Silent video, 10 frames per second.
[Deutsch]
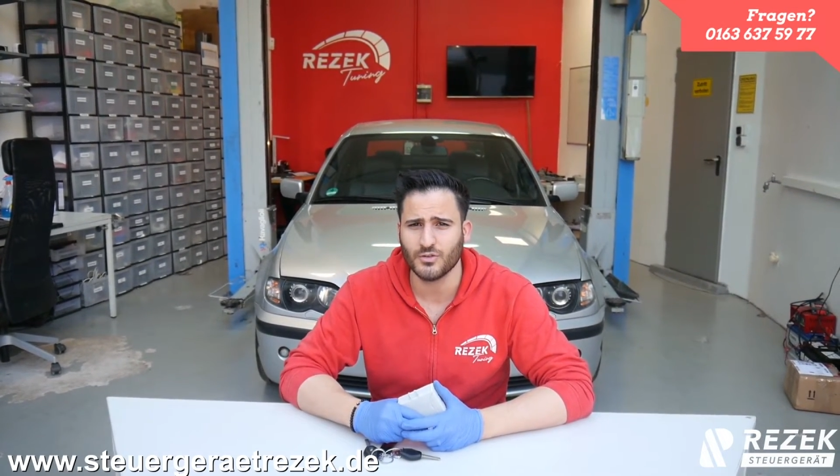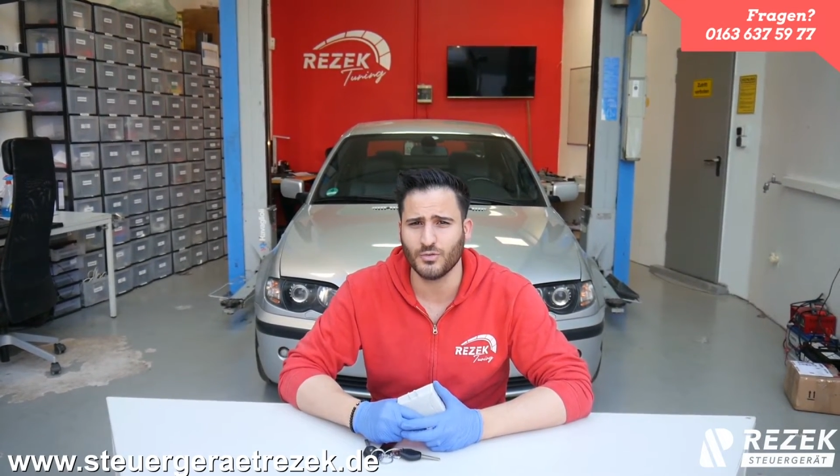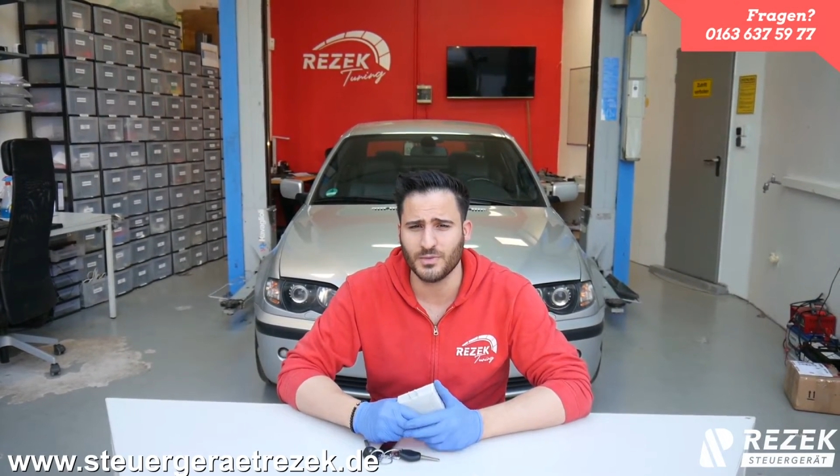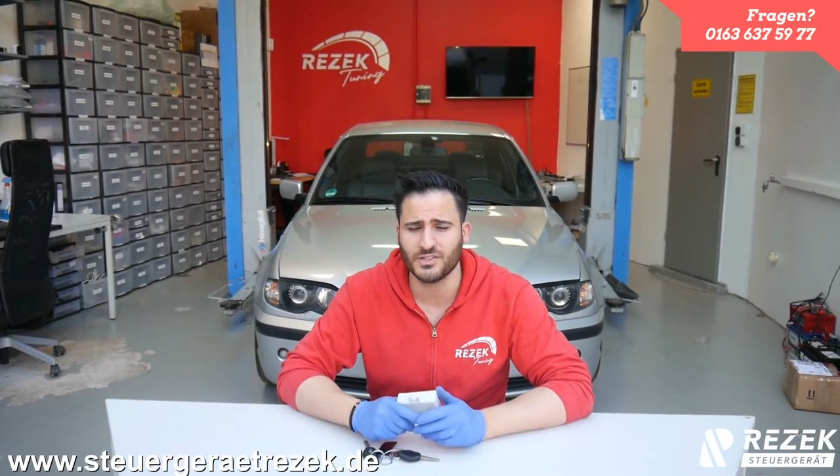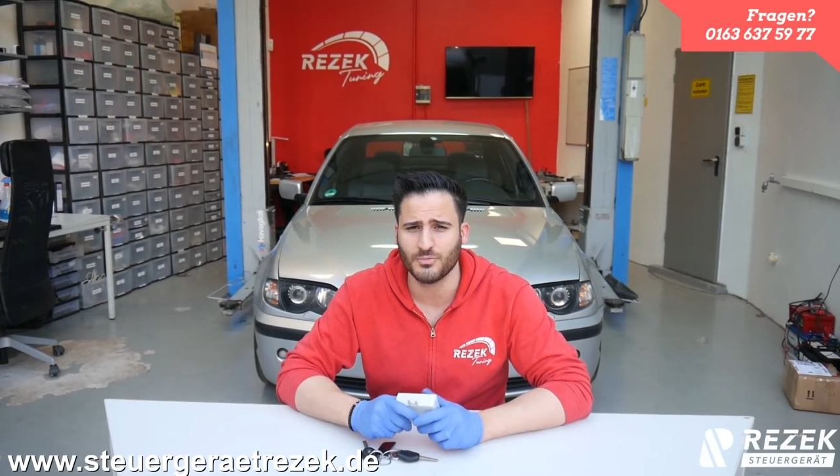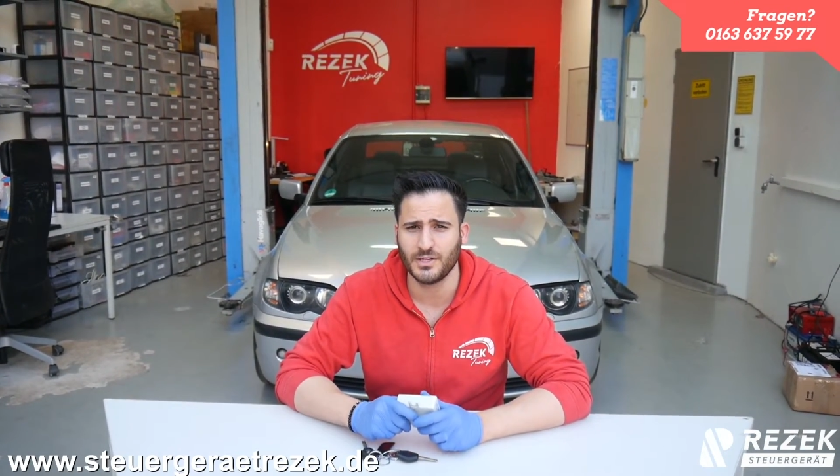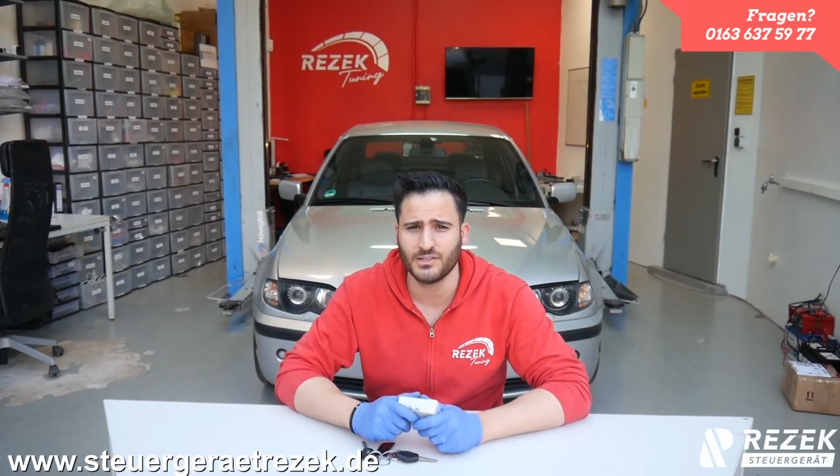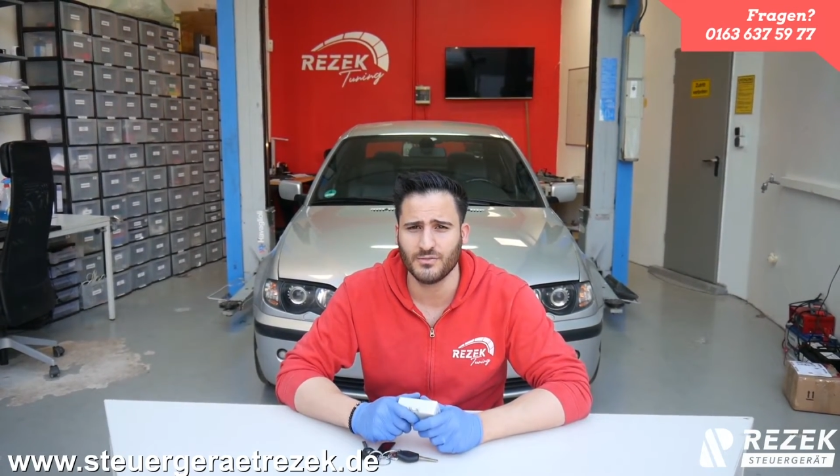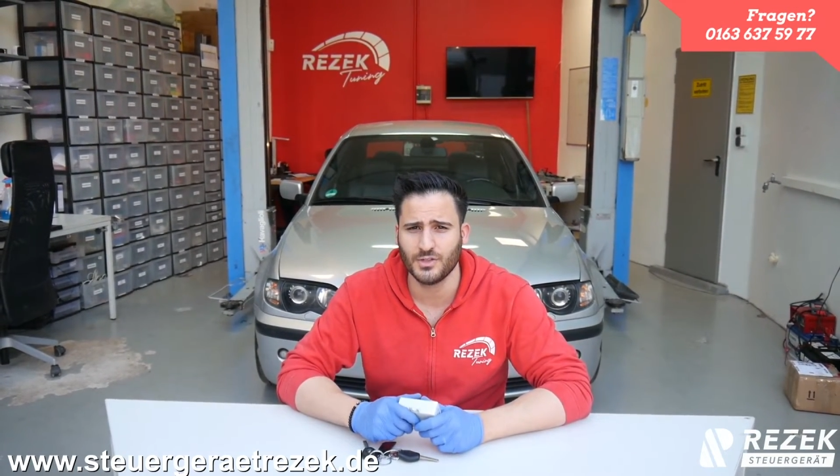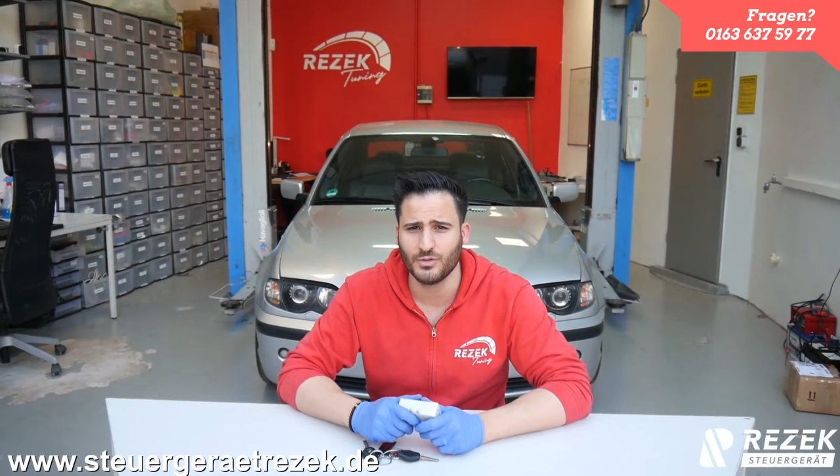und bis zum
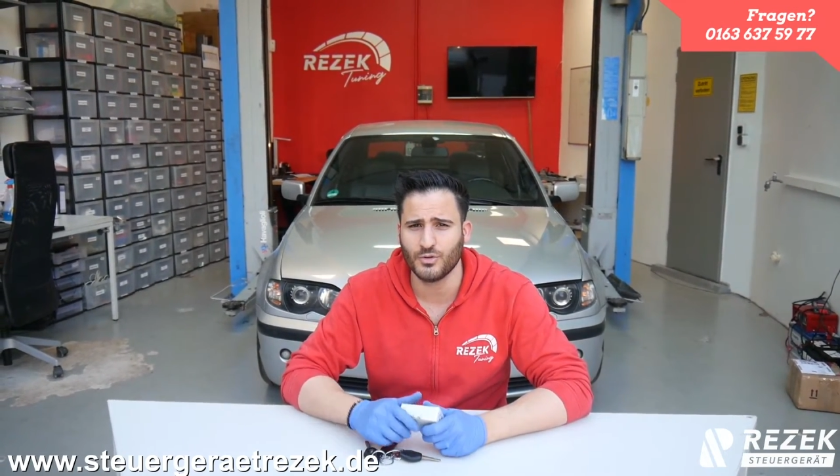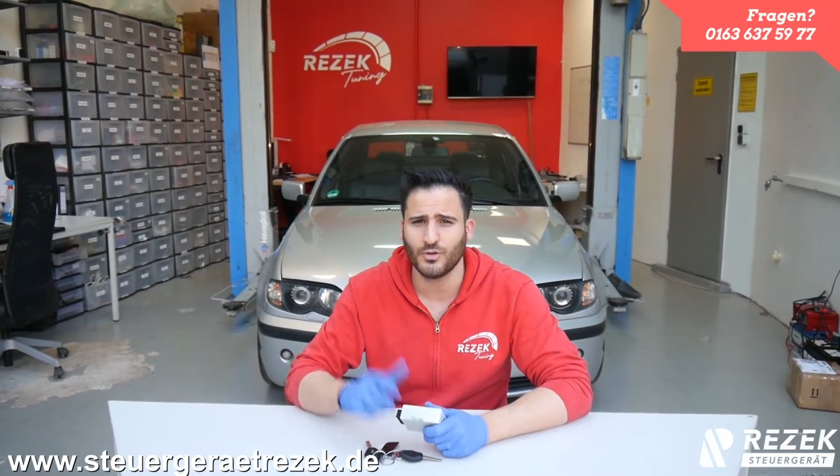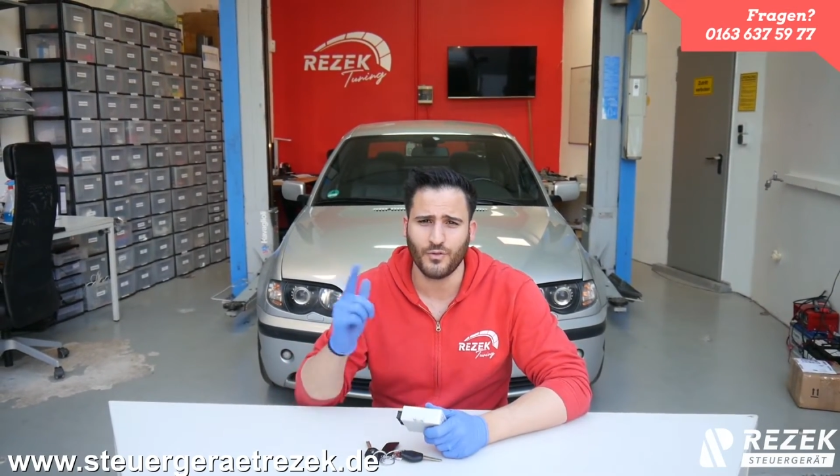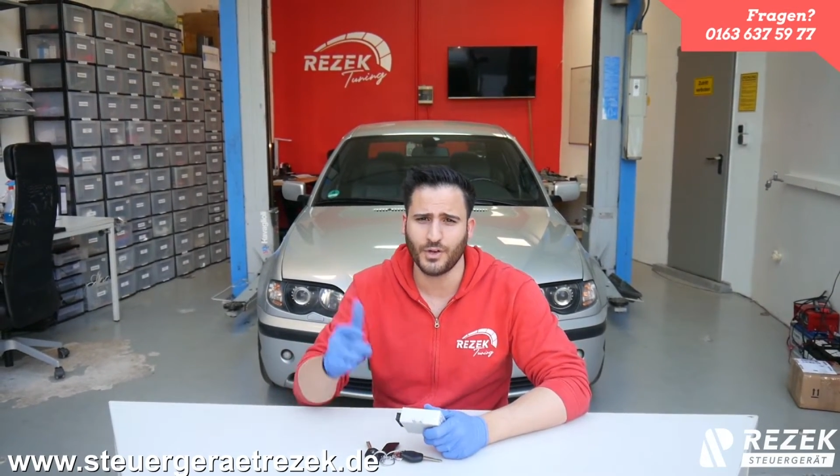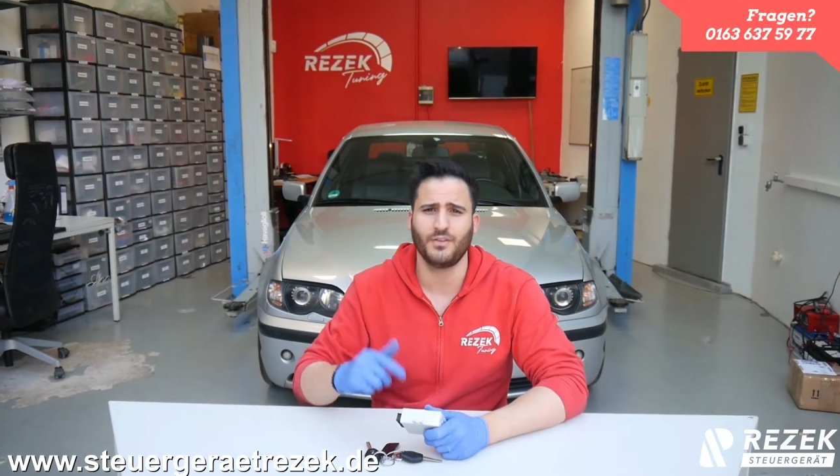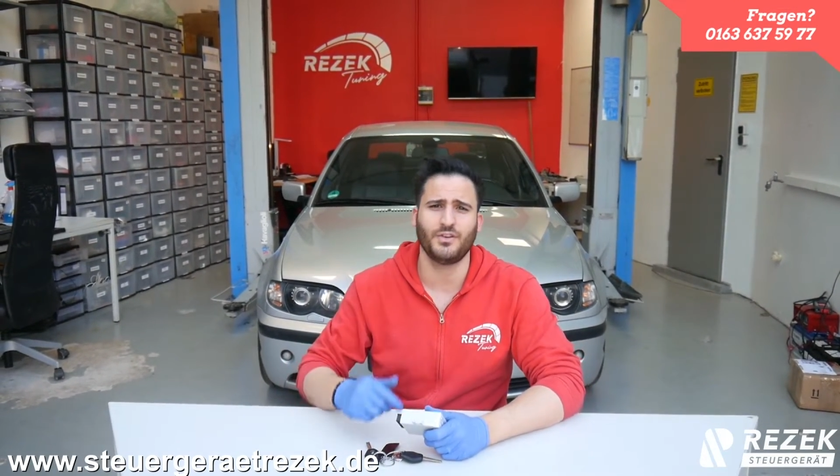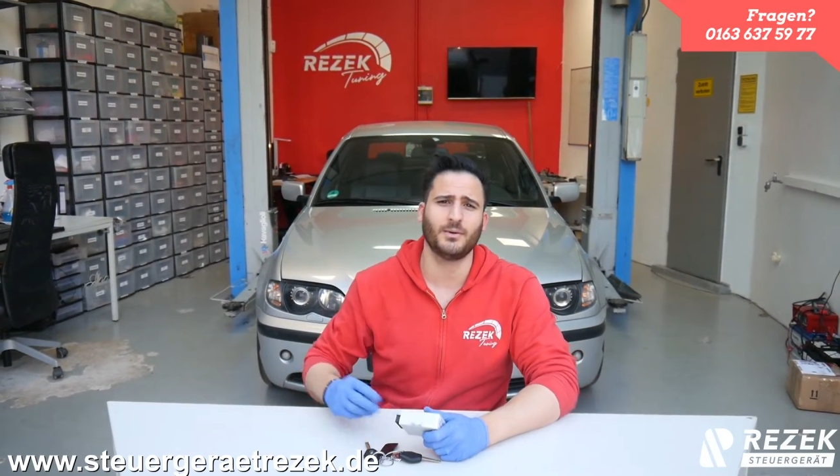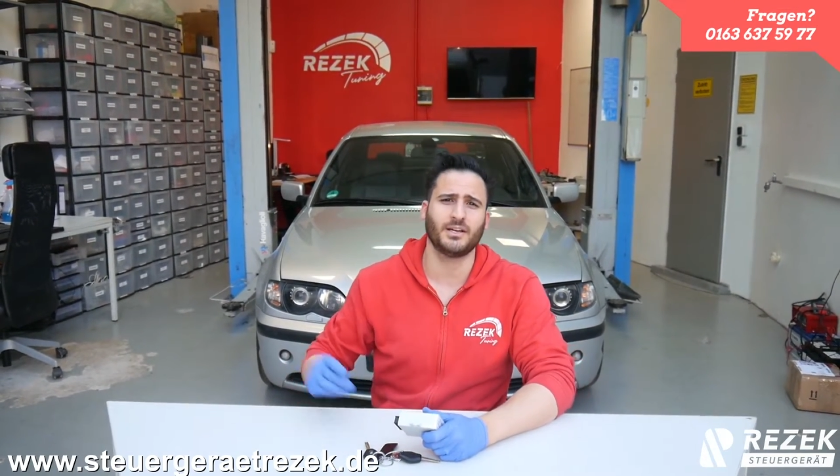nächsten Video von der Firma